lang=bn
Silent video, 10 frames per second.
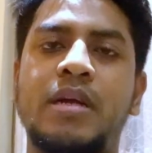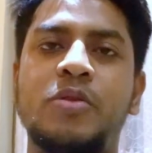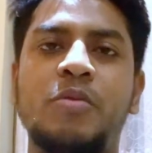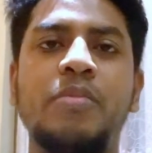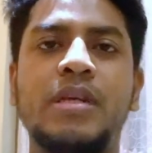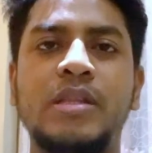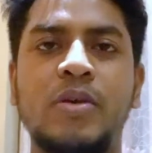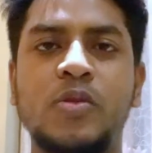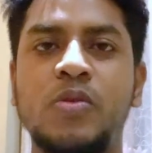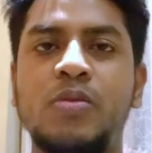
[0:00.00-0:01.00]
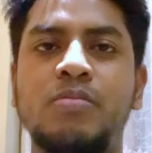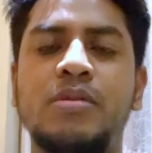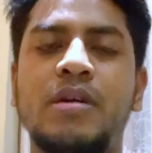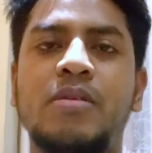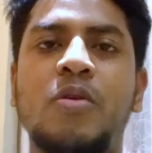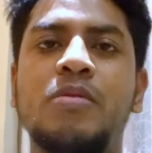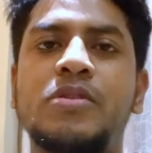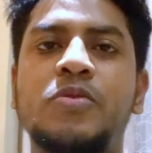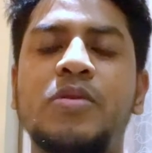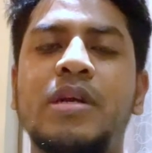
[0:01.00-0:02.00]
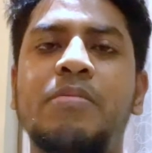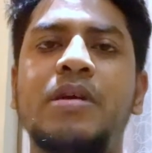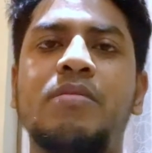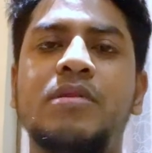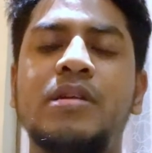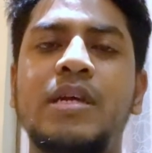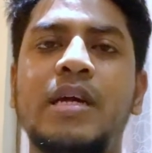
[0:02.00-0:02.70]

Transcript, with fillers: একান্তই ব্যক্তিগত কমেন্টস করি আমি আমার